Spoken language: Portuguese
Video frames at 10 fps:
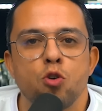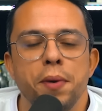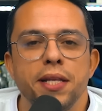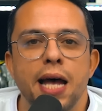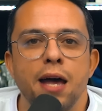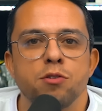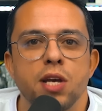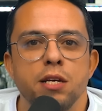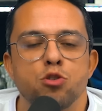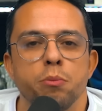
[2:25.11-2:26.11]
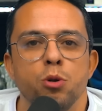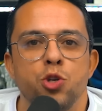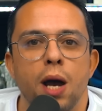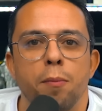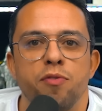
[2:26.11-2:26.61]
comentários aí sobre o
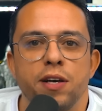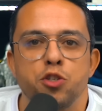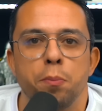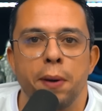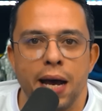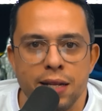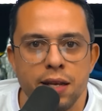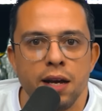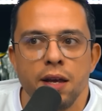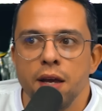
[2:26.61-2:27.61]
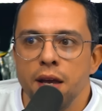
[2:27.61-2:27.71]
Diabo Veste Prada.